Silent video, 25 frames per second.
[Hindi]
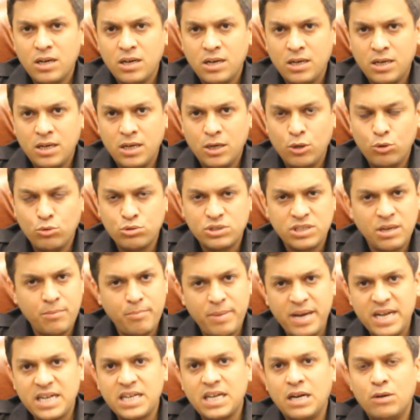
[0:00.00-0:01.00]
उसके
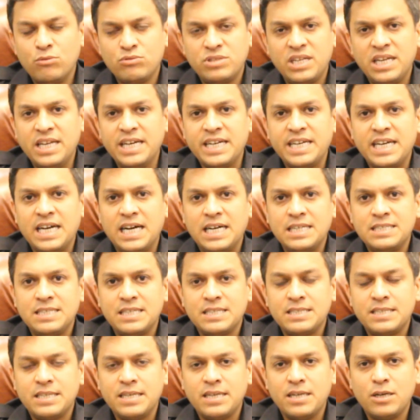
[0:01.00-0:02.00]
बैकग्राउंड से लेके आ
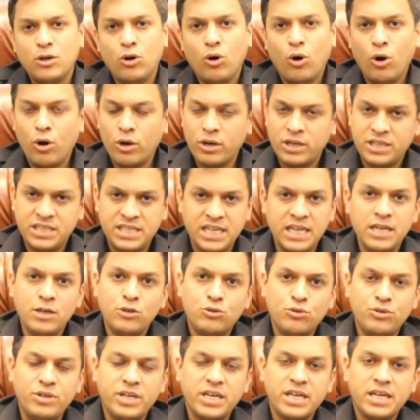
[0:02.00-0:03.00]
जाते हैं और टिल
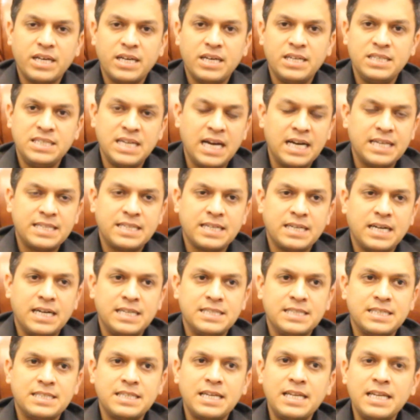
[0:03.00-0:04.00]
टुडे यहाँ तक
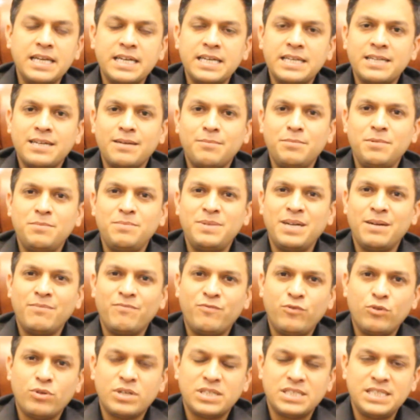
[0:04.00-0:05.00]
आ जाते हैं लेकिन कभी भी हम
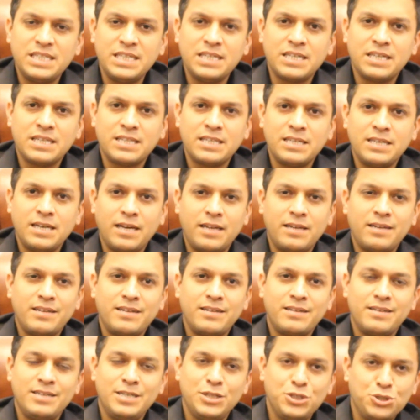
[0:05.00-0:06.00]
फोकस नहीं करते यार
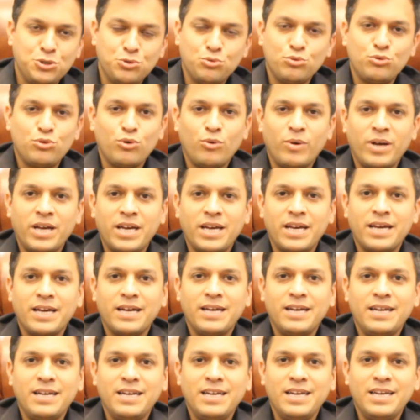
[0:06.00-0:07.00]
इशू तो है
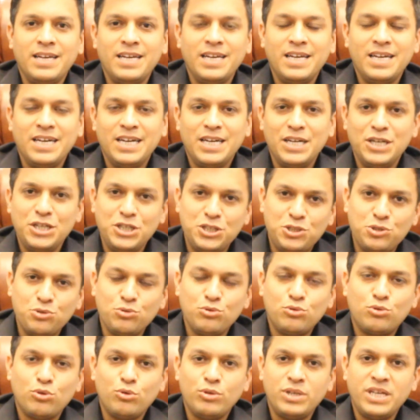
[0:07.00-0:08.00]

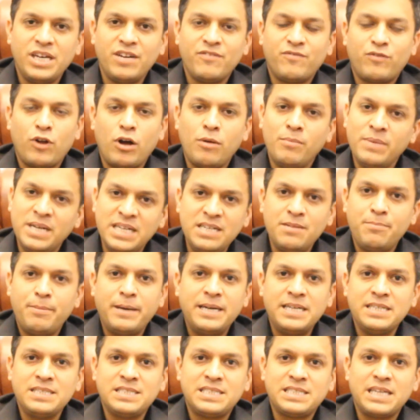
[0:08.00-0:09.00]
इशू तो ये फ्रॉम
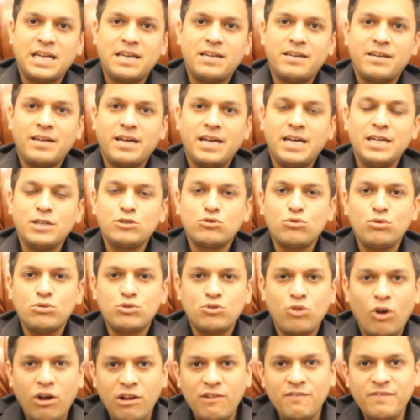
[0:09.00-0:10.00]
इंडिपेंडेंस चल रहा है इसको
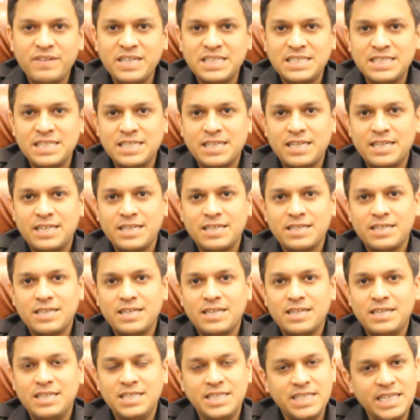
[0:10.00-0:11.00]
सॉल्व कैसे
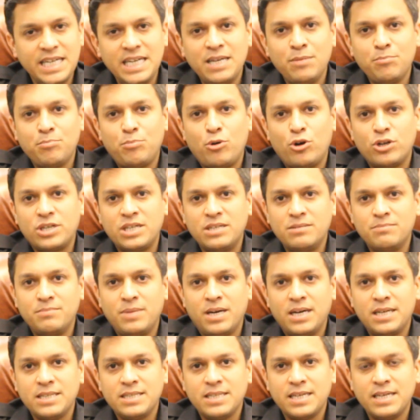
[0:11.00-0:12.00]
करेंगे ये इम्पॉर्टेंट
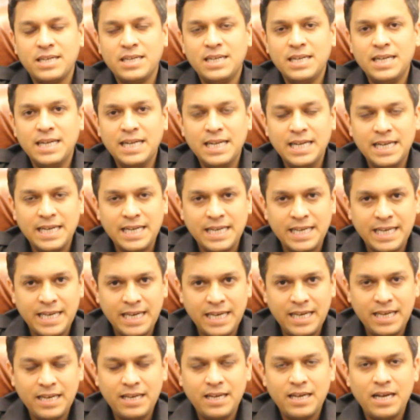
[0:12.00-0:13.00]
बात है
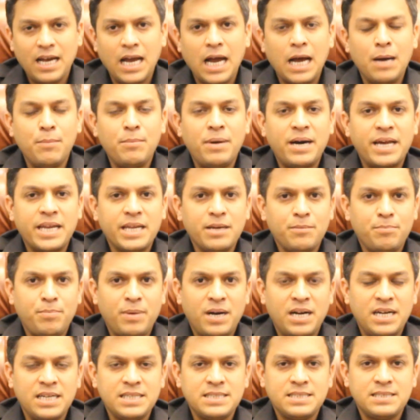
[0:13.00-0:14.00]
कि हमारे
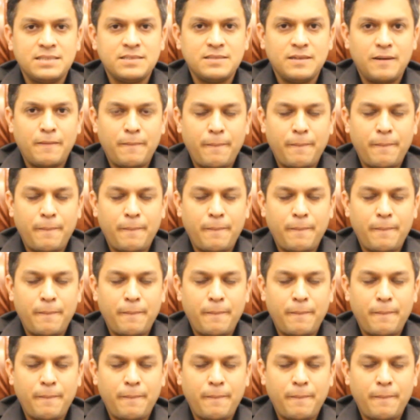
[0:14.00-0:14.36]
पास